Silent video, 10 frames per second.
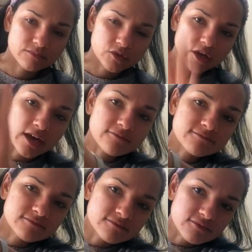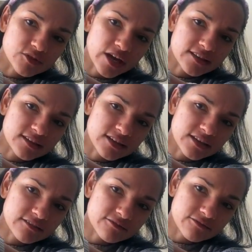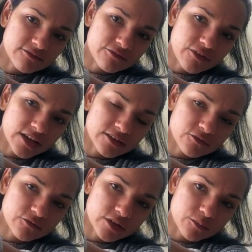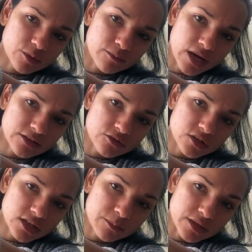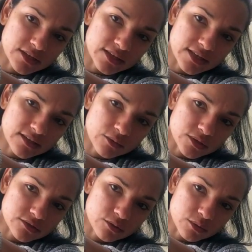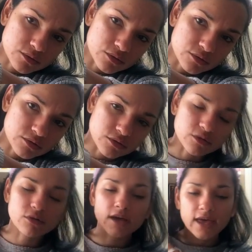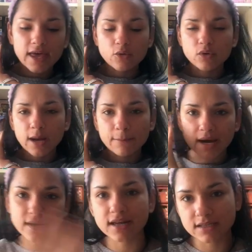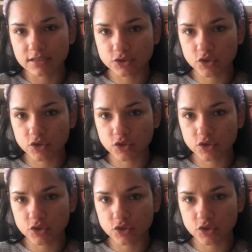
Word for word: Cioè, gente fate un fermo immagine, prendete questo prodotto, è una manna dal